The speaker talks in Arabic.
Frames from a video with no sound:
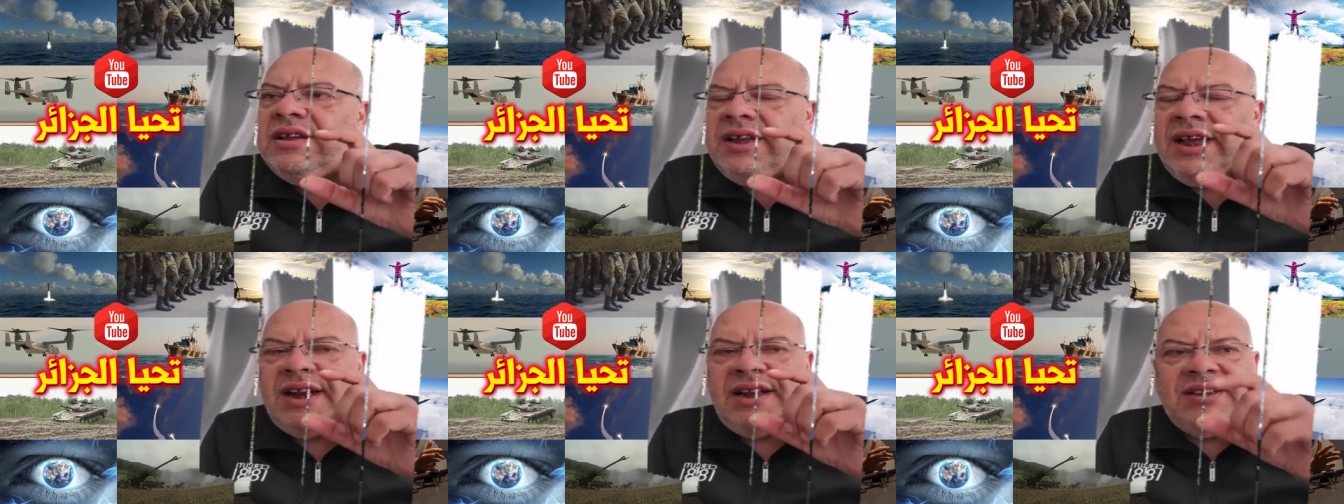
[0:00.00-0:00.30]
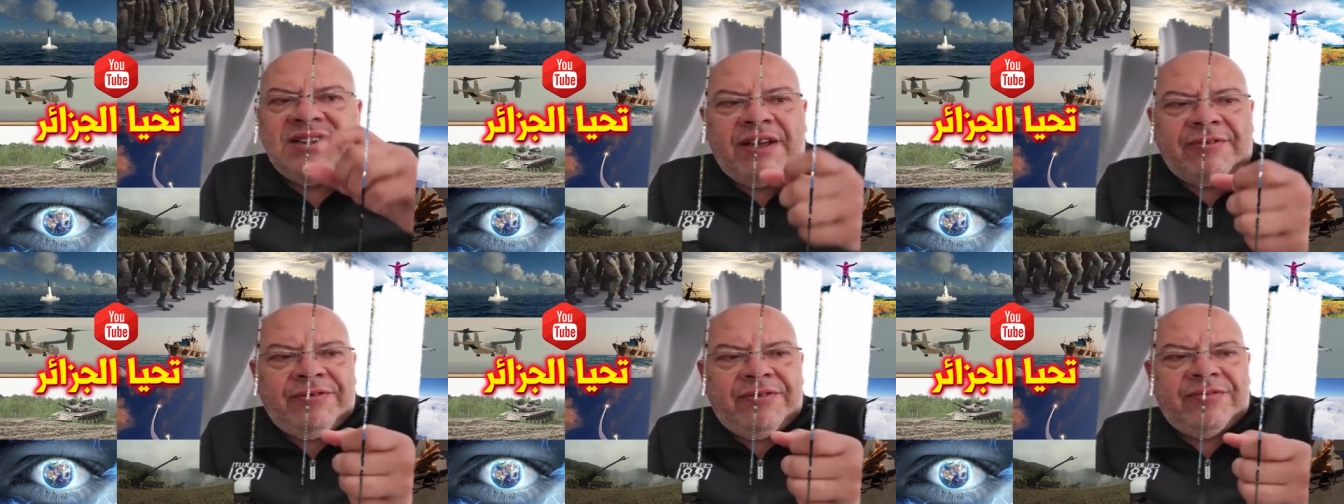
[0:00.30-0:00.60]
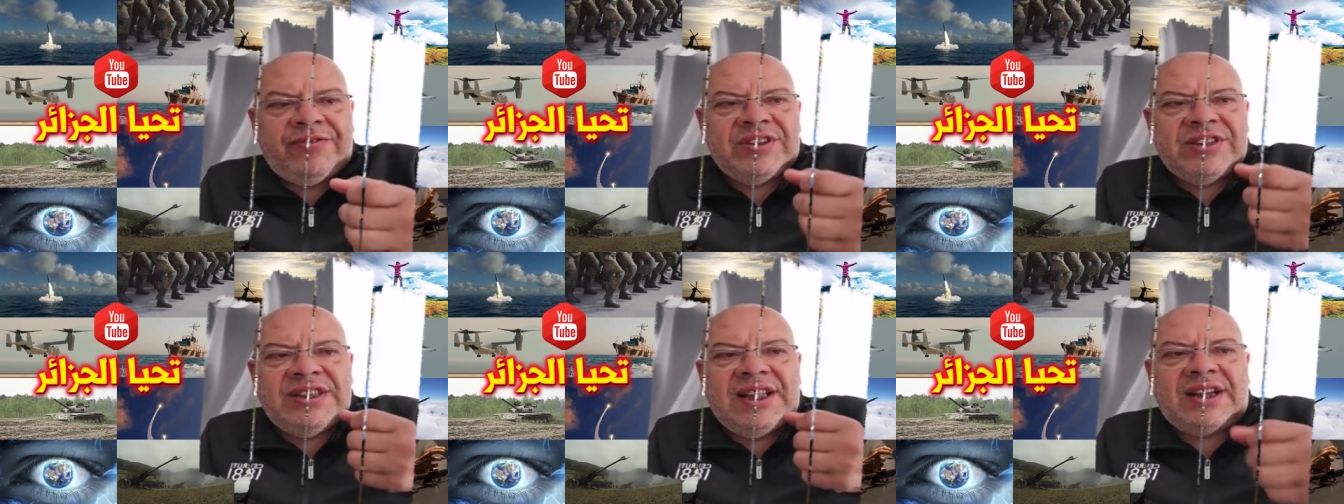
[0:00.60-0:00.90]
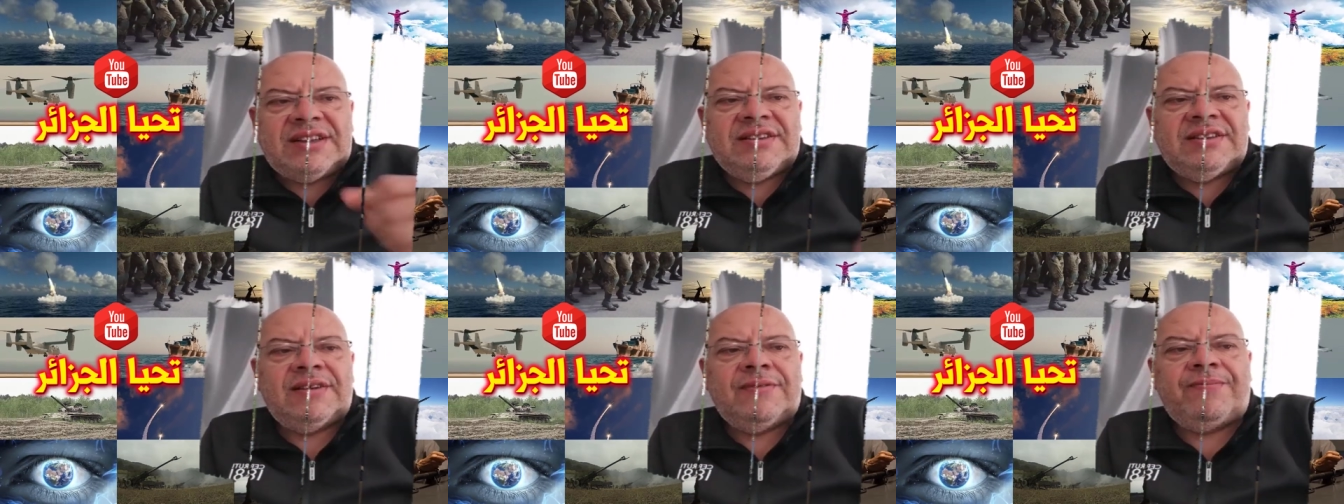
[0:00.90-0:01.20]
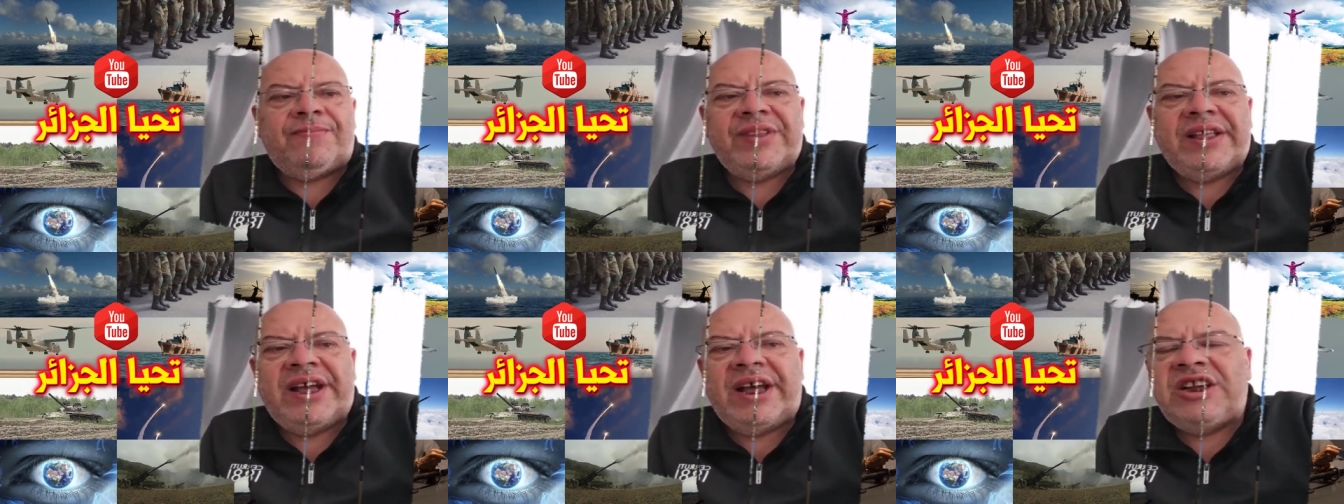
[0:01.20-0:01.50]
يعني تخفف الضغط
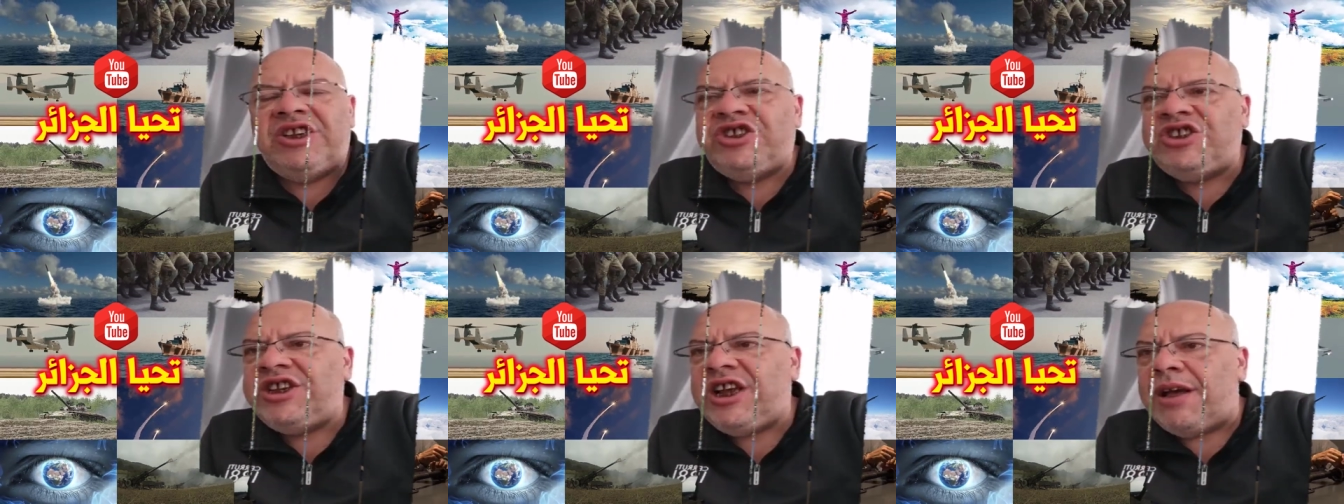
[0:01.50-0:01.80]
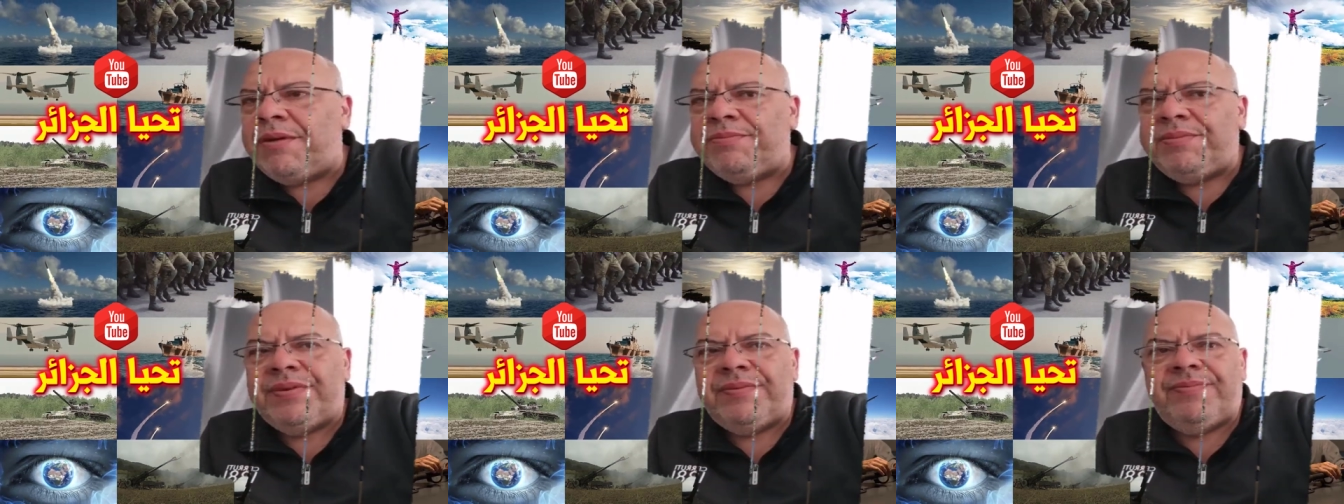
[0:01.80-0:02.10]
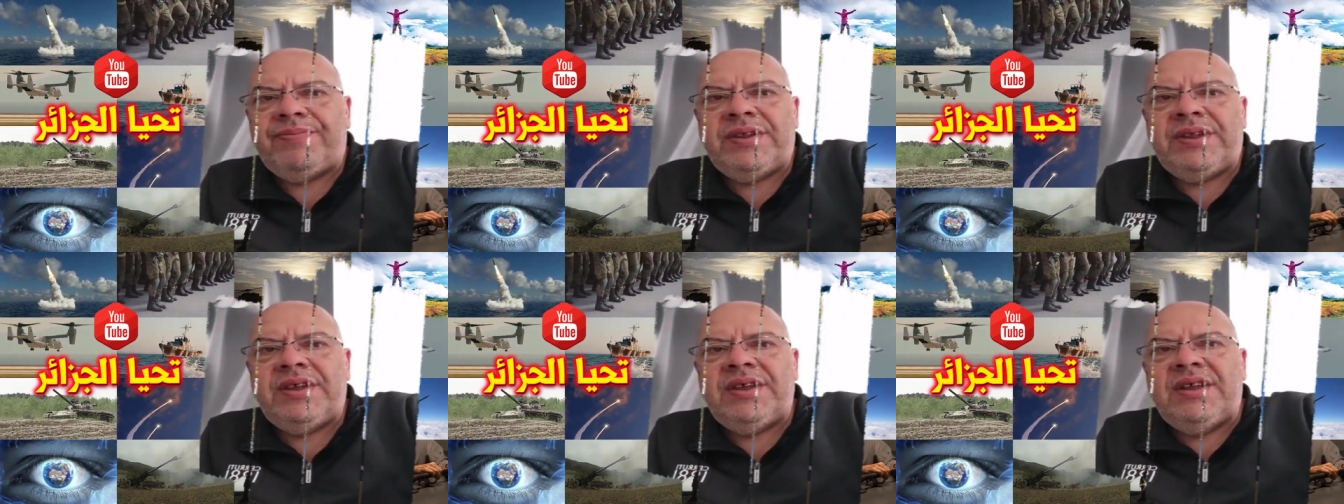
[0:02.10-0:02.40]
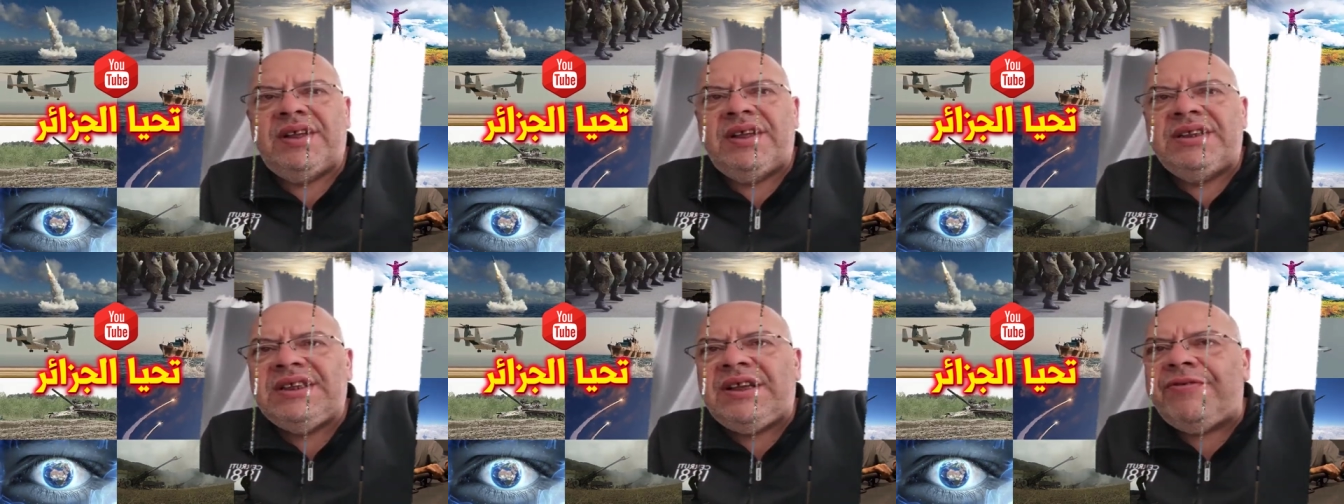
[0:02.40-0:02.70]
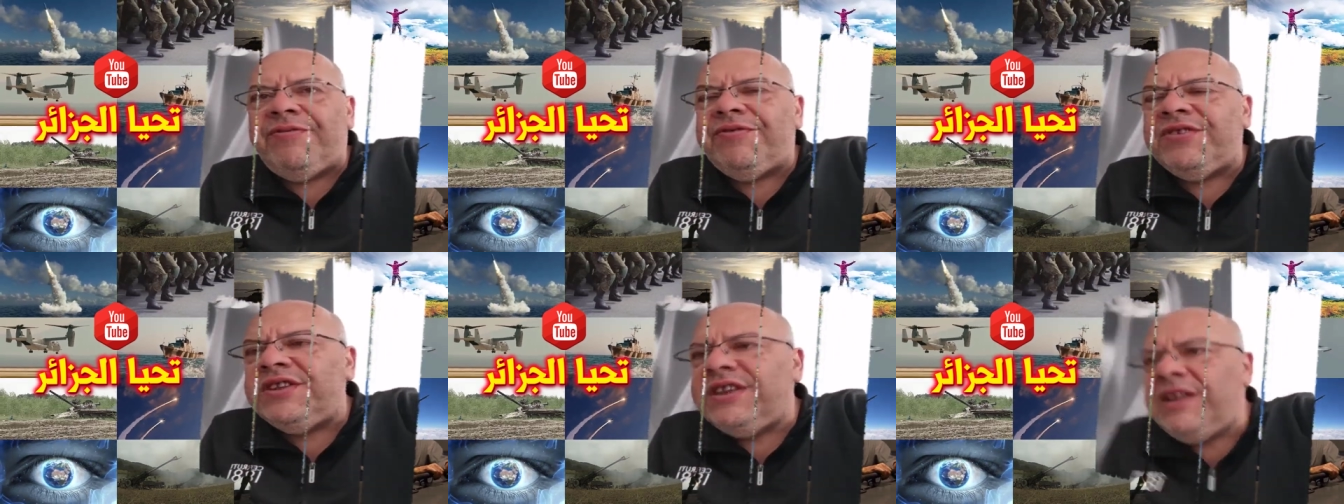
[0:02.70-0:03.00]
على الشعب تخفف